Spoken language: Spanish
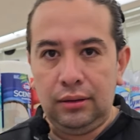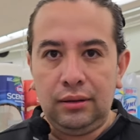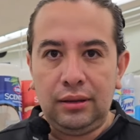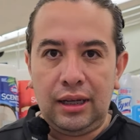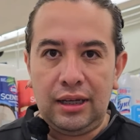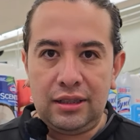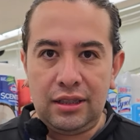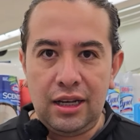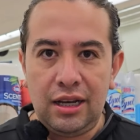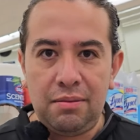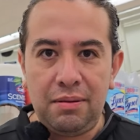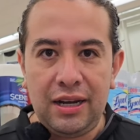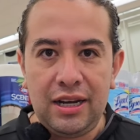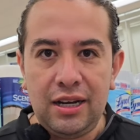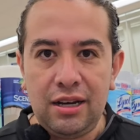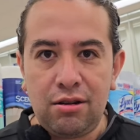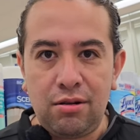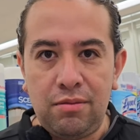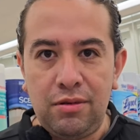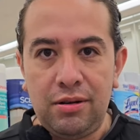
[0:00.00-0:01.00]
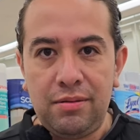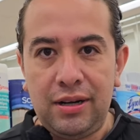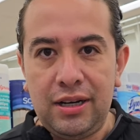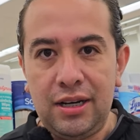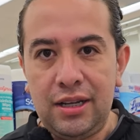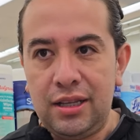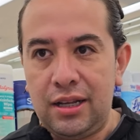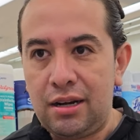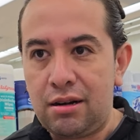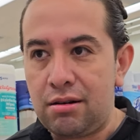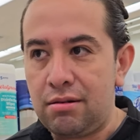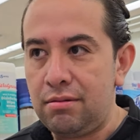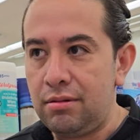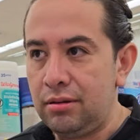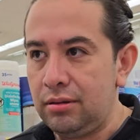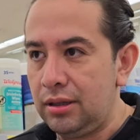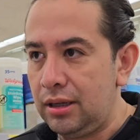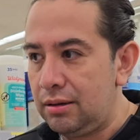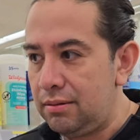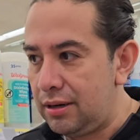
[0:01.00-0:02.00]
Así el baile como el baile del
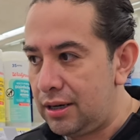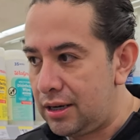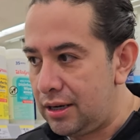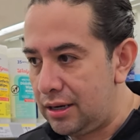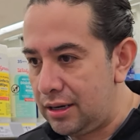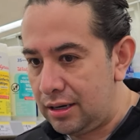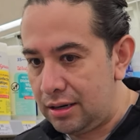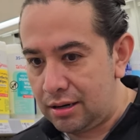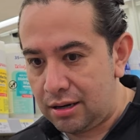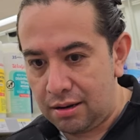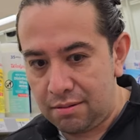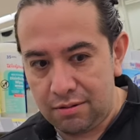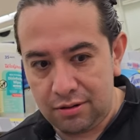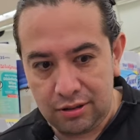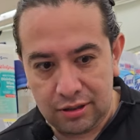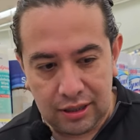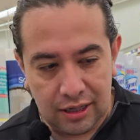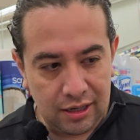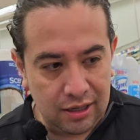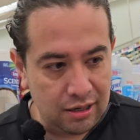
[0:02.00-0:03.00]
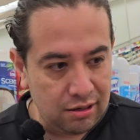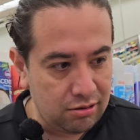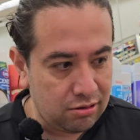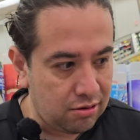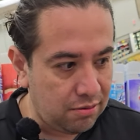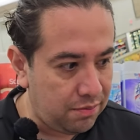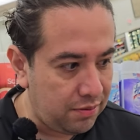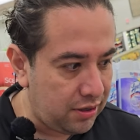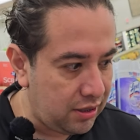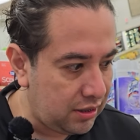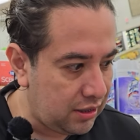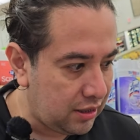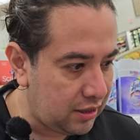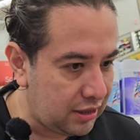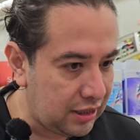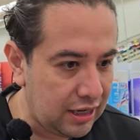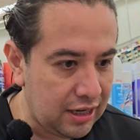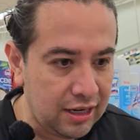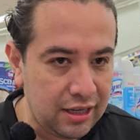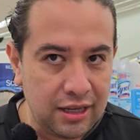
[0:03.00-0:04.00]
robot, el baile del zar de los cupones, el
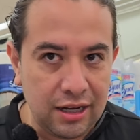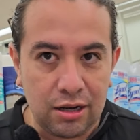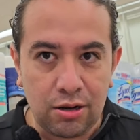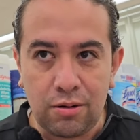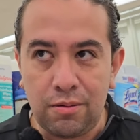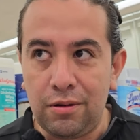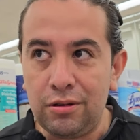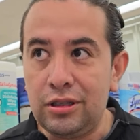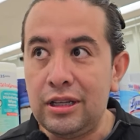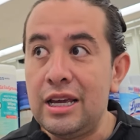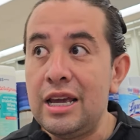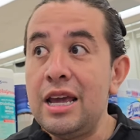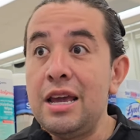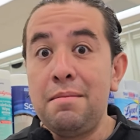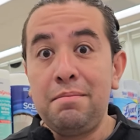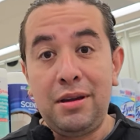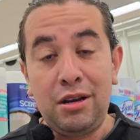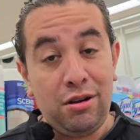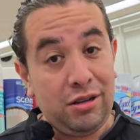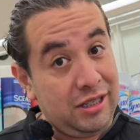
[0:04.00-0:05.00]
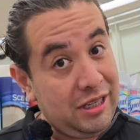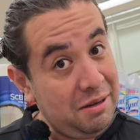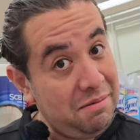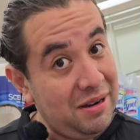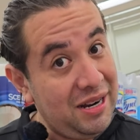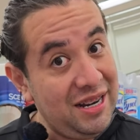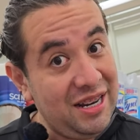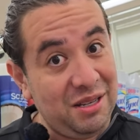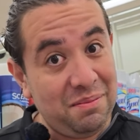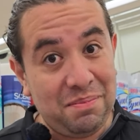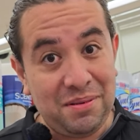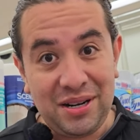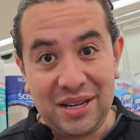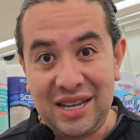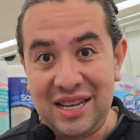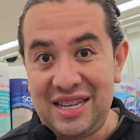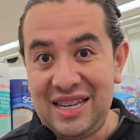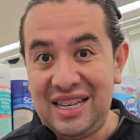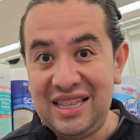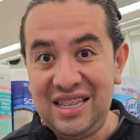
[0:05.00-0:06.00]
sale del robot, pero así bailas
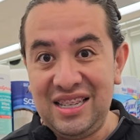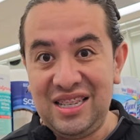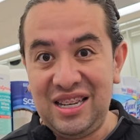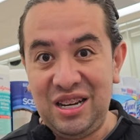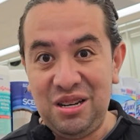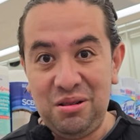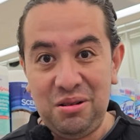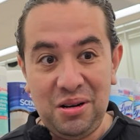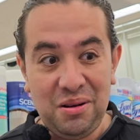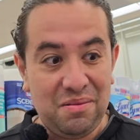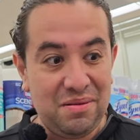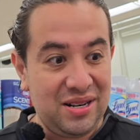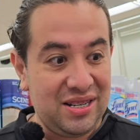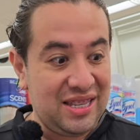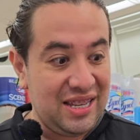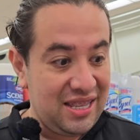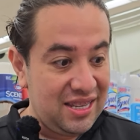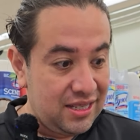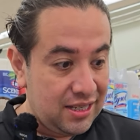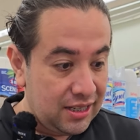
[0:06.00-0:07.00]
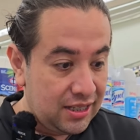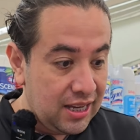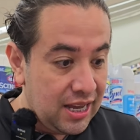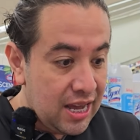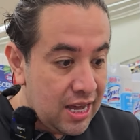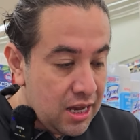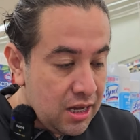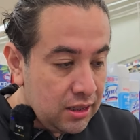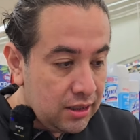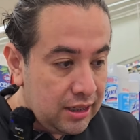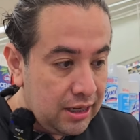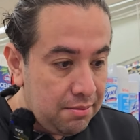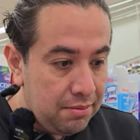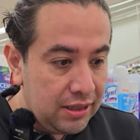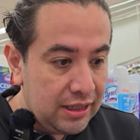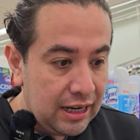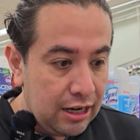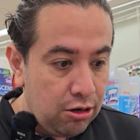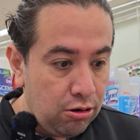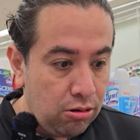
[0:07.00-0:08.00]
porque ya te salió lo fuerte, dices, sí
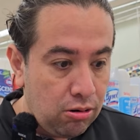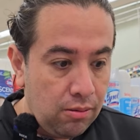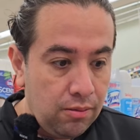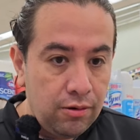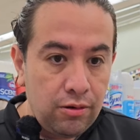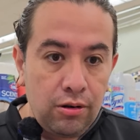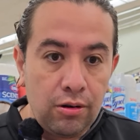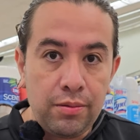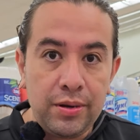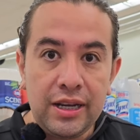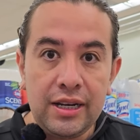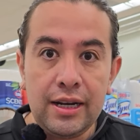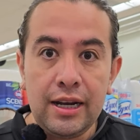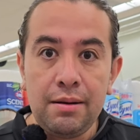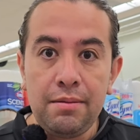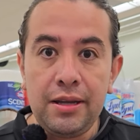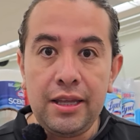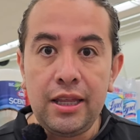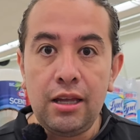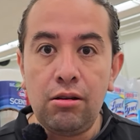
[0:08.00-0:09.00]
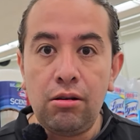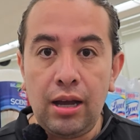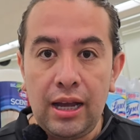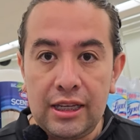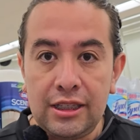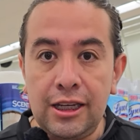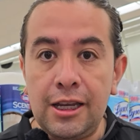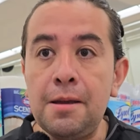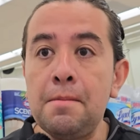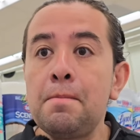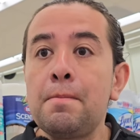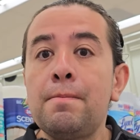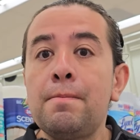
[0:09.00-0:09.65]
me salió como lo vi en el video, así.